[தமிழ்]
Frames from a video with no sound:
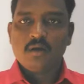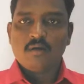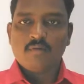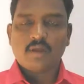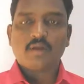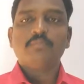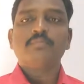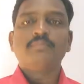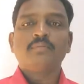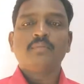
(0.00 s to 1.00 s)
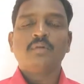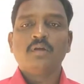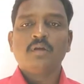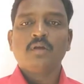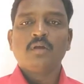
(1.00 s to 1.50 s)
வணக்கம்
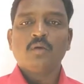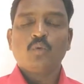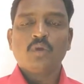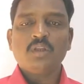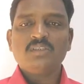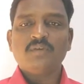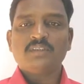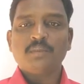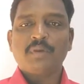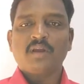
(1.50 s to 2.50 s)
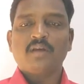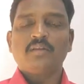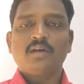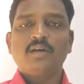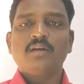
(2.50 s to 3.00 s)
உணர்ச்சி
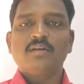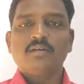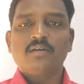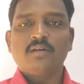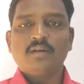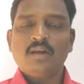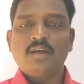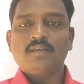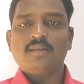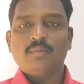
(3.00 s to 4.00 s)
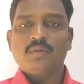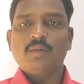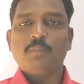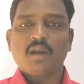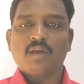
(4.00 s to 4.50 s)
வசப்படாதீர்கள் என்கிற
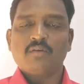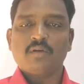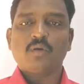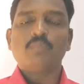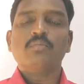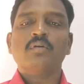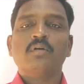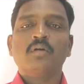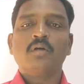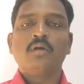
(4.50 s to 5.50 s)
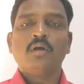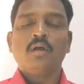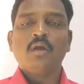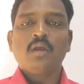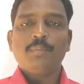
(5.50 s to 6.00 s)
தலைப்பிலே பார்க்கவிருக்கிறோம்
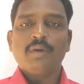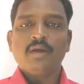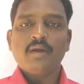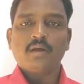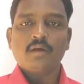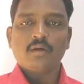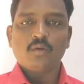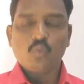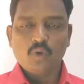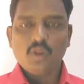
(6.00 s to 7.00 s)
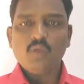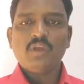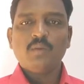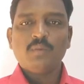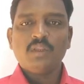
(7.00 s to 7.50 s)
இப்போ உணர்வு
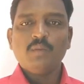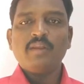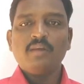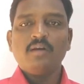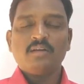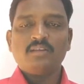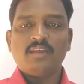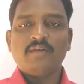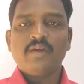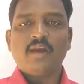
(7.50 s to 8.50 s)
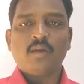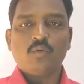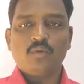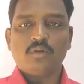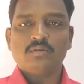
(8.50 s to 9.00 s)
என்பது மனிதர்களுக்கு தேவையான
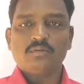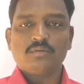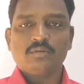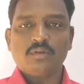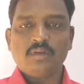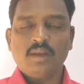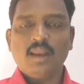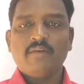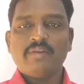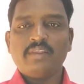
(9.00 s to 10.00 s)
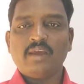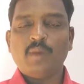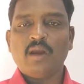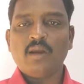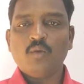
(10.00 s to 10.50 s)
ஒன்று எல்லா
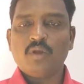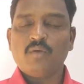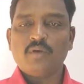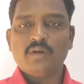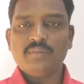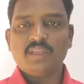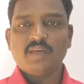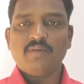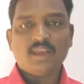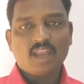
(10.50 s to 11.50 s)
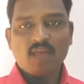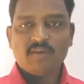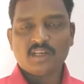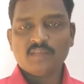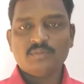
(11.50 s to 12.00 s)
விதமான உணர்வுகளும் தேவை
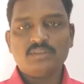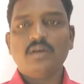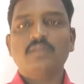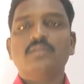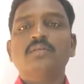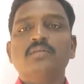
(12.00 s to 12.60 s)
எல்லாவற்றையும் சேர்த்து